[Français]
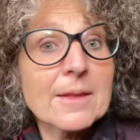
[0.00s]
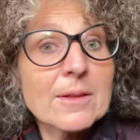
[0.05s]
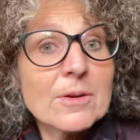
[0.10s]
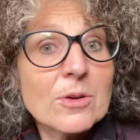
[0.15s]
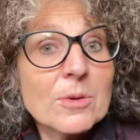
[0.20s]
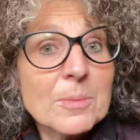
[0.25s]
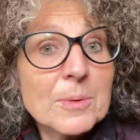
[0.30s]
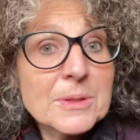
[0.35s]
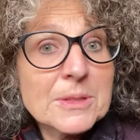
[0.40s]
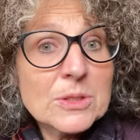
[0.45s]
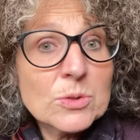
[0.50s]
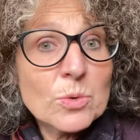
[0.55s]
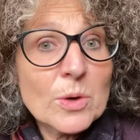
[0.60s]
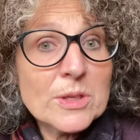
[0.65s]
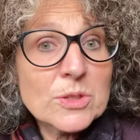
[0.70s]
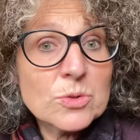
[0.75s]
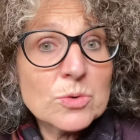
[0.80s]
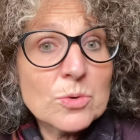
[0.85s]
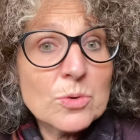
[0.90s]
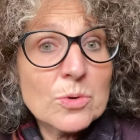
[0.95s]
le petit
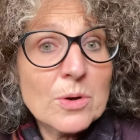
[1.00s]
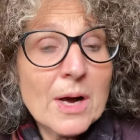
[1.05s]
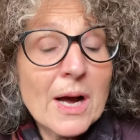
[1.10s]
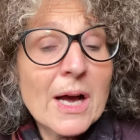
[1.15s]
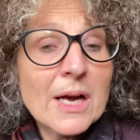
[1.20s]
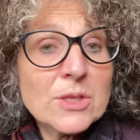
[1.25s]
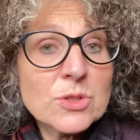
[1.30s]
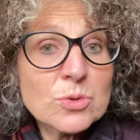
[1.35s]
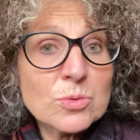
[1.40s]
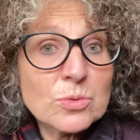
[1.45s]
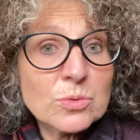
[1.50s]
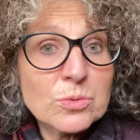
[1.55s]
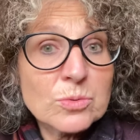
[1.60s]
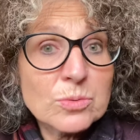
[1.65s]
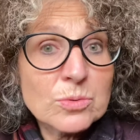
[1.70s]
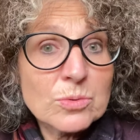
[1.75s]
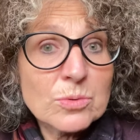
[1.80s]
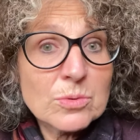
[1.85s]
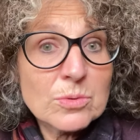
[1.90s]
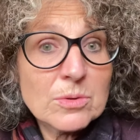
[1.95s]
oiseau, à son tour,